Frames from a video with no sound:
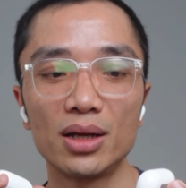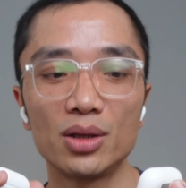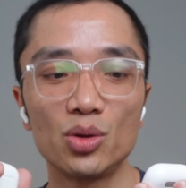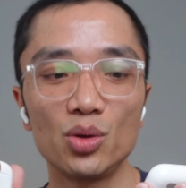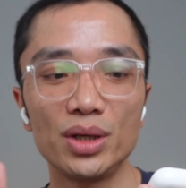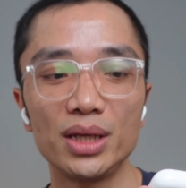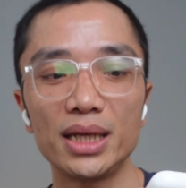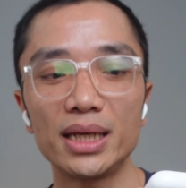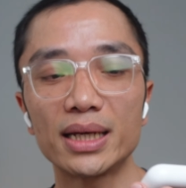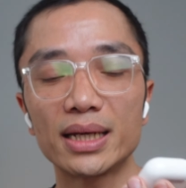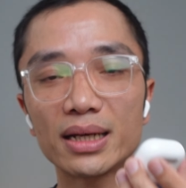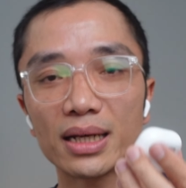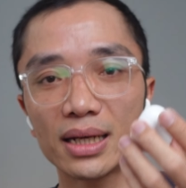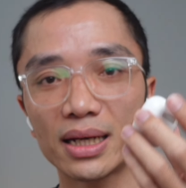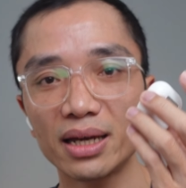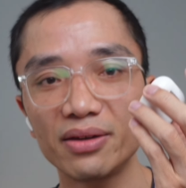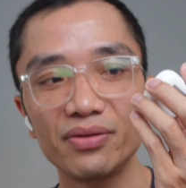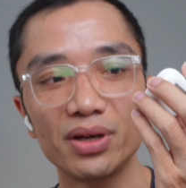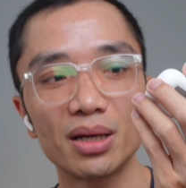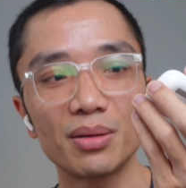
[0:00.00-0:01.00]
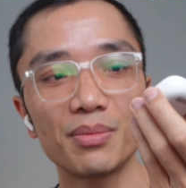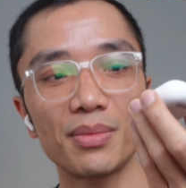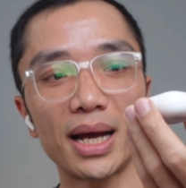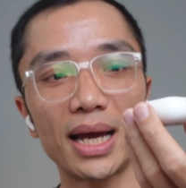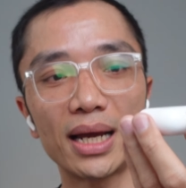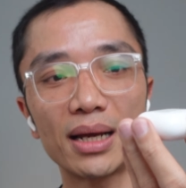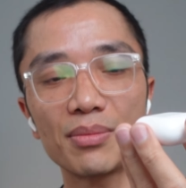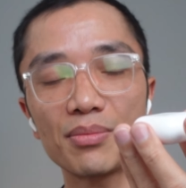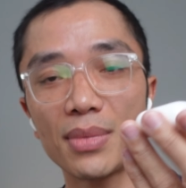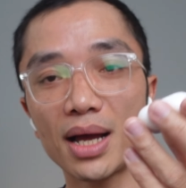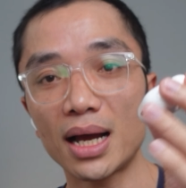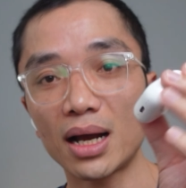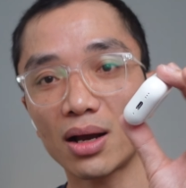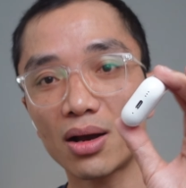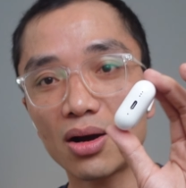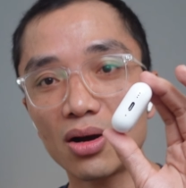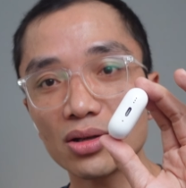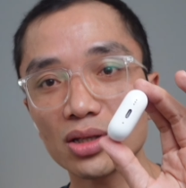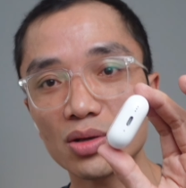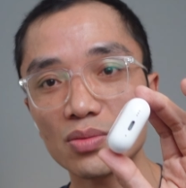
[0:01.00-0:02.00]
Tuy nhiên cái phiên bản mà
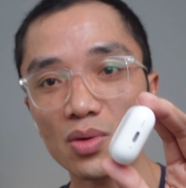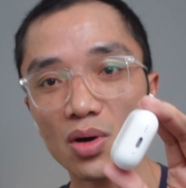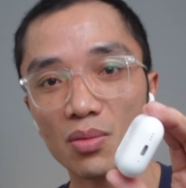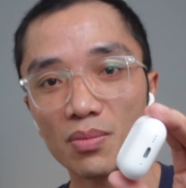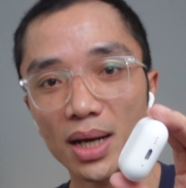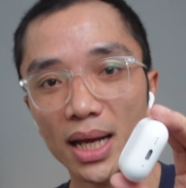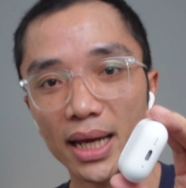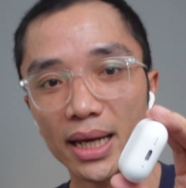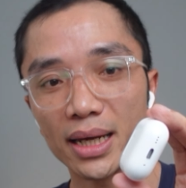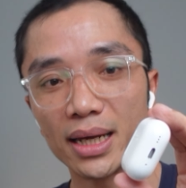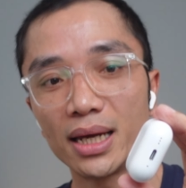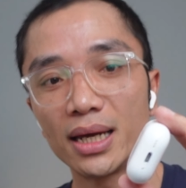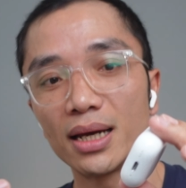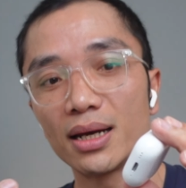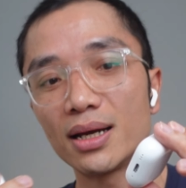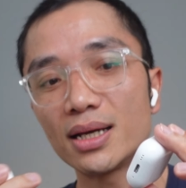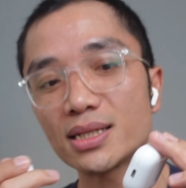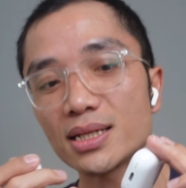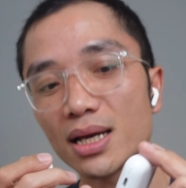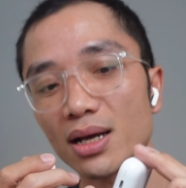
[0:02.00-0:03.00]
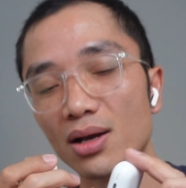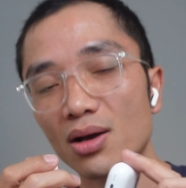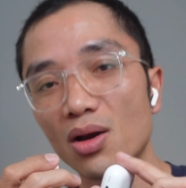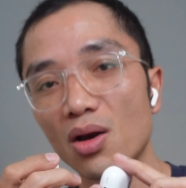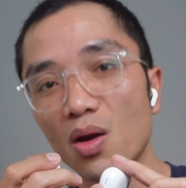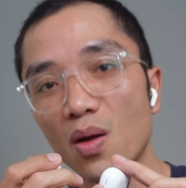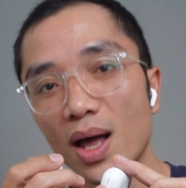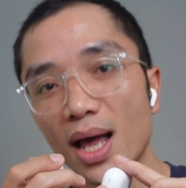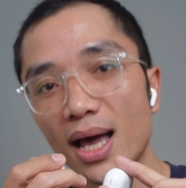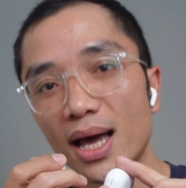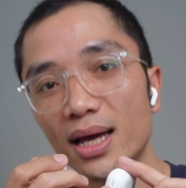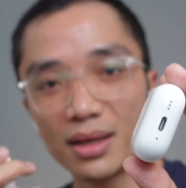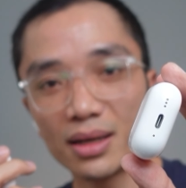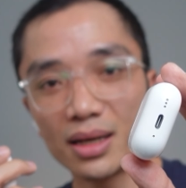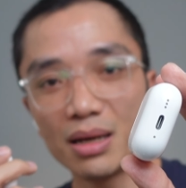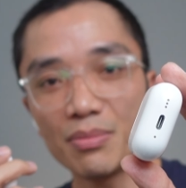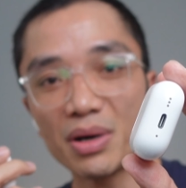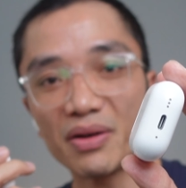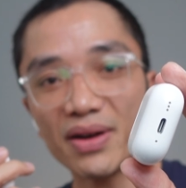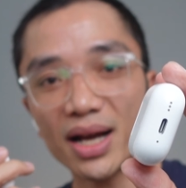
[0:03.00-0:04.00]
có chống ồn này nó sẽ có loa
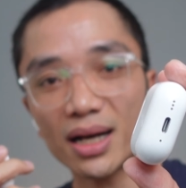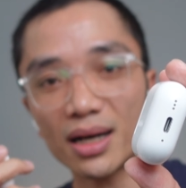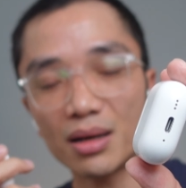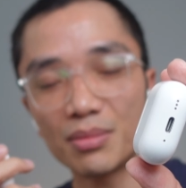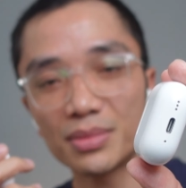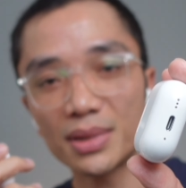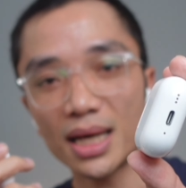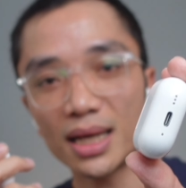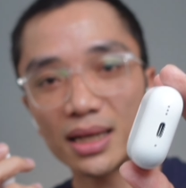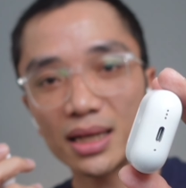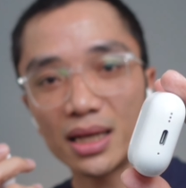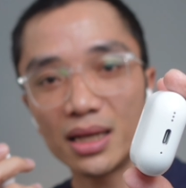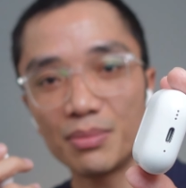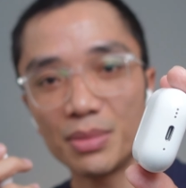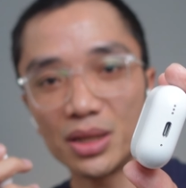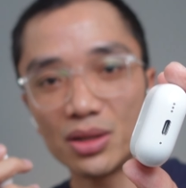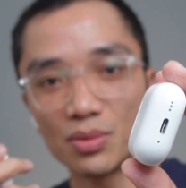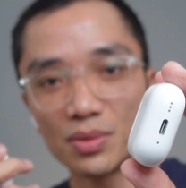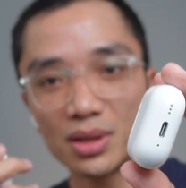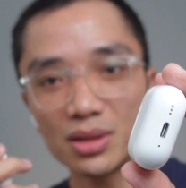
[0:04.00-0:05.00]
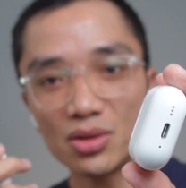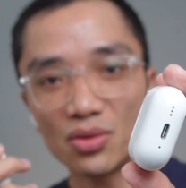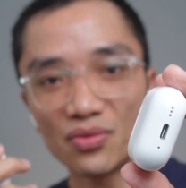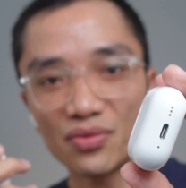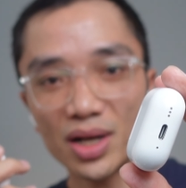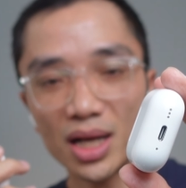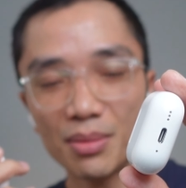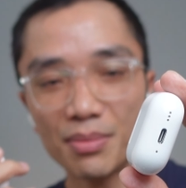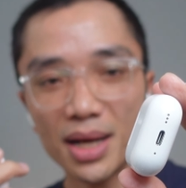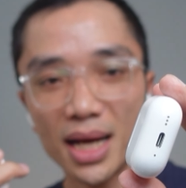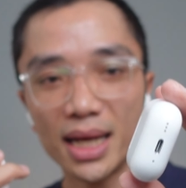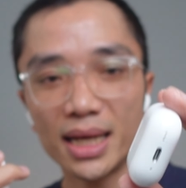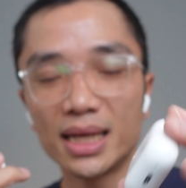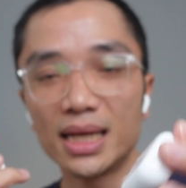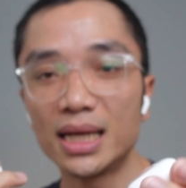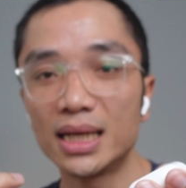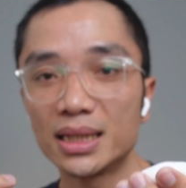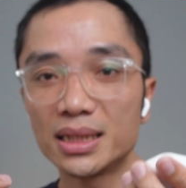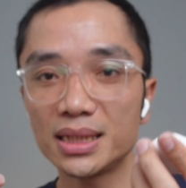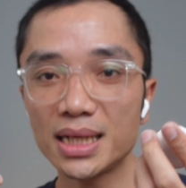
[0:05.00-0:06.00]
để mà phát ra âm thanh khi mà dùng ứng dụng my
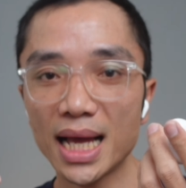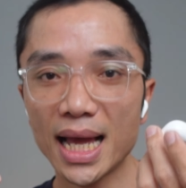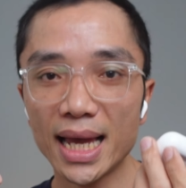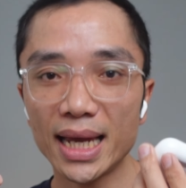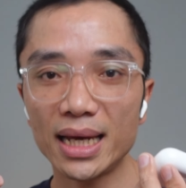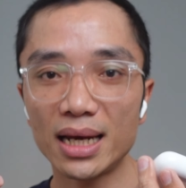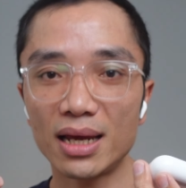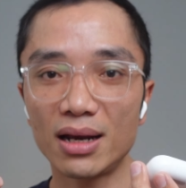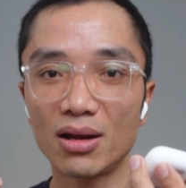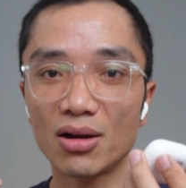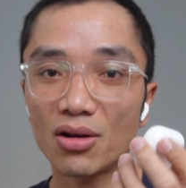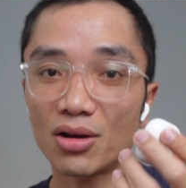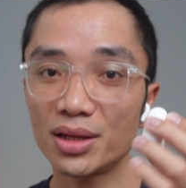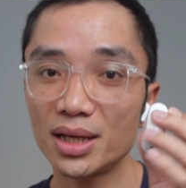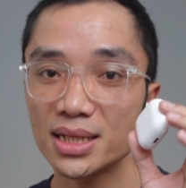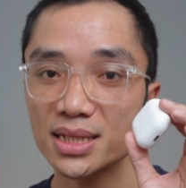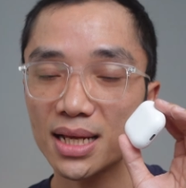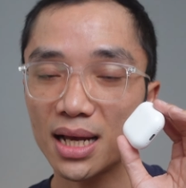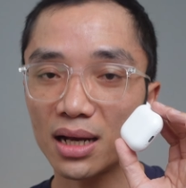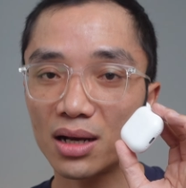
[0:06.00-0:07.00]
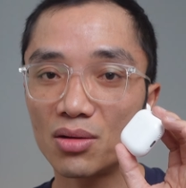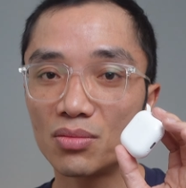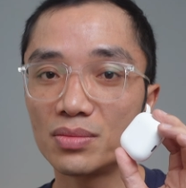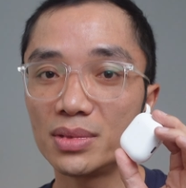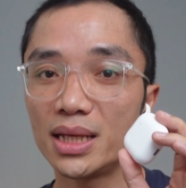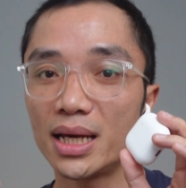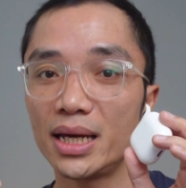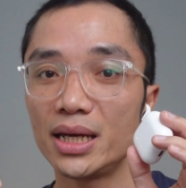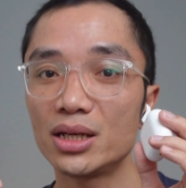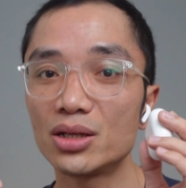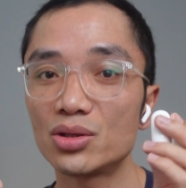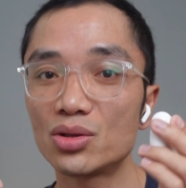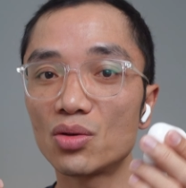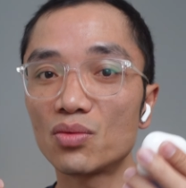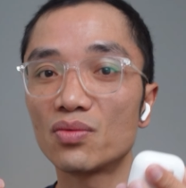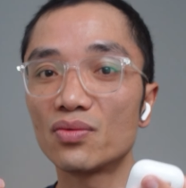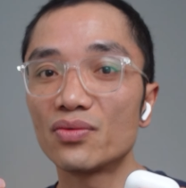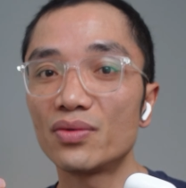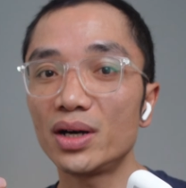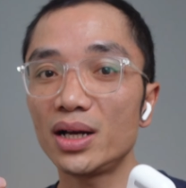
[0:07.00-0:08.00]
Thứ hai là nó có thể sạc không dây
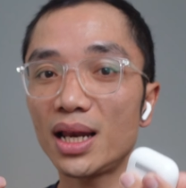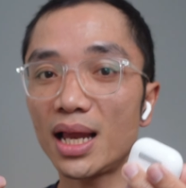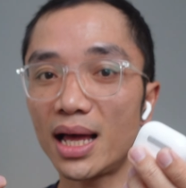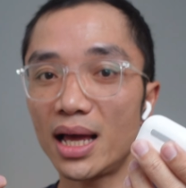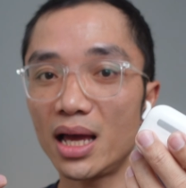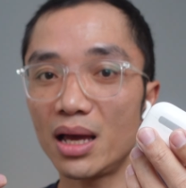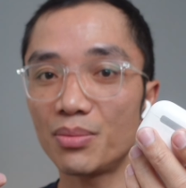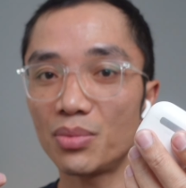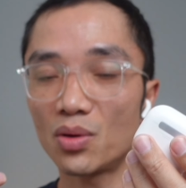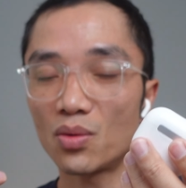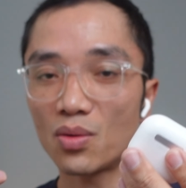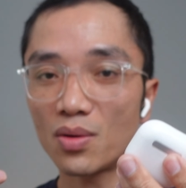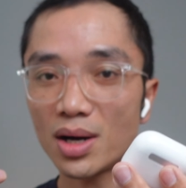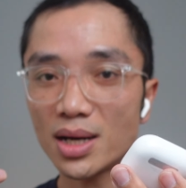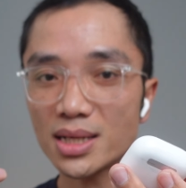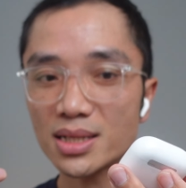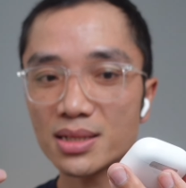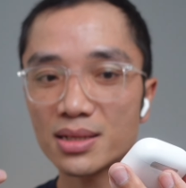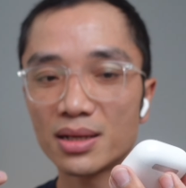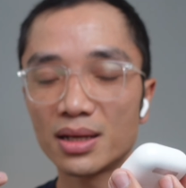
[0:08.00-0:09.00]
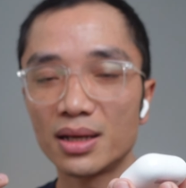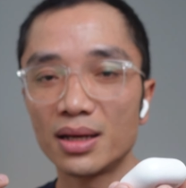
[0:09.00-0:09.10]
chung với là Apple Watch